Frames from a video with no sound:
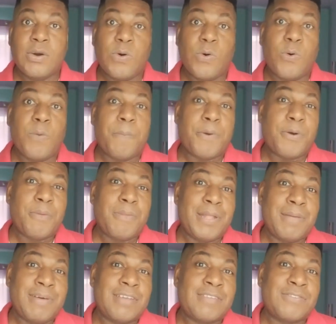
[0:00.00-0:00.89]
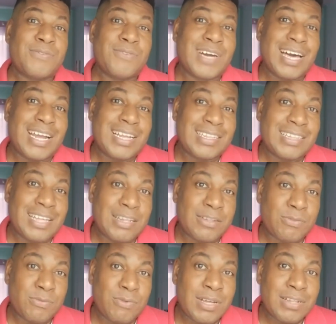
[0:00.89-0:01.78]
O problema é que se o cara está
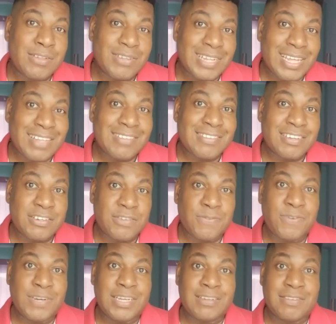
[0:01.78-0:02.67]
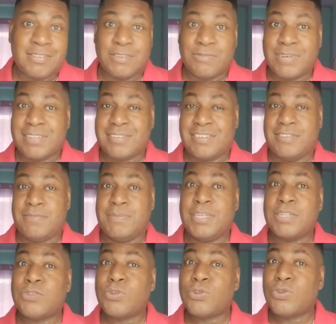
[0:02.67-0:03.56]
atuando nessas frentes e com essas
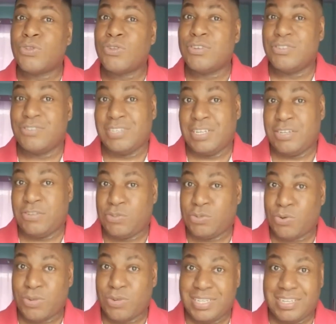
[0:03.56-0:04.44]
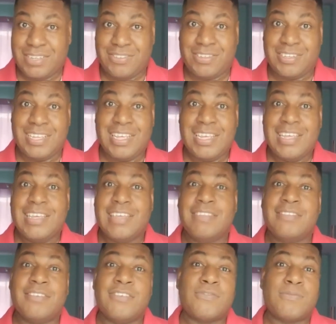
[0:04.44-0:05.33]
metodologias todas,
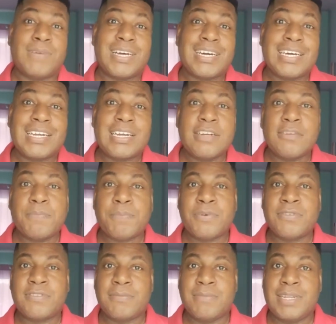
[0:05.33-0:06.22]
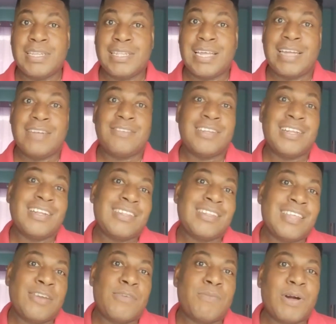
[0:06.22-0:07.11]
existe uma grande possibilidade dele
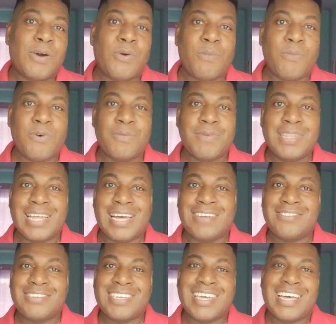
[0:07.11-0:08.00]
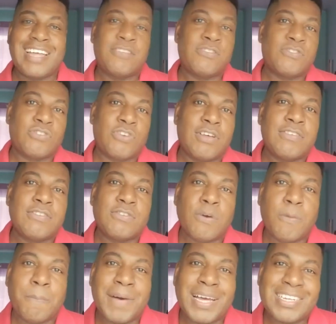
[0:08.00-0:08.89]
ter uma comorbidade que é a
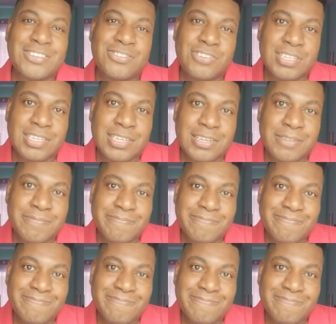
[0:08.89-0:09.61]
sociopatia.